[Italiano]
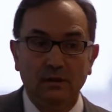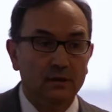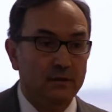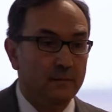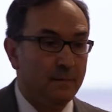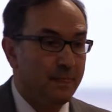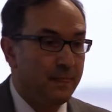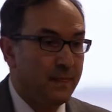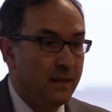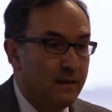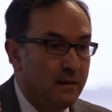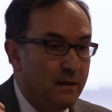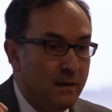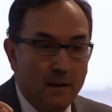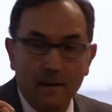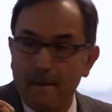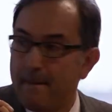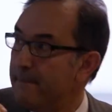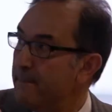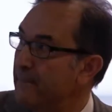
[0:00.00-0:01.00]
abbiamo
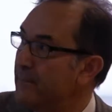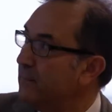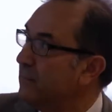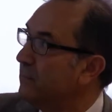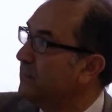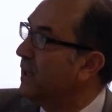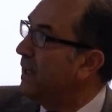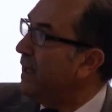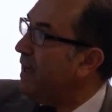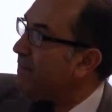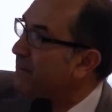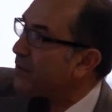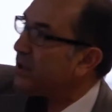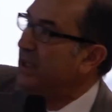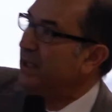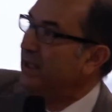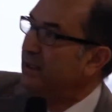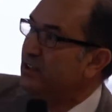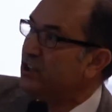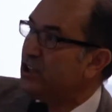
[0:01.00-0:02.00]
molto da
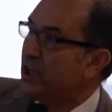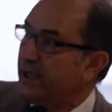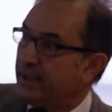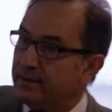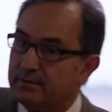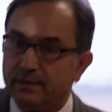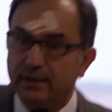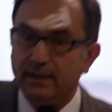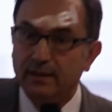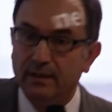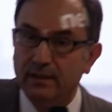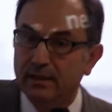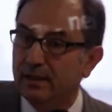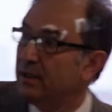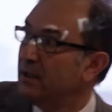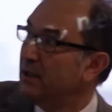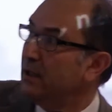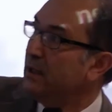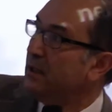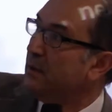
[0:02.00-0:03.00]
imparare ma sono certo
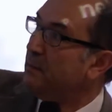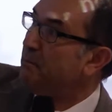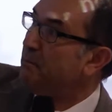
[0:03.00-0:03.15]
che proprio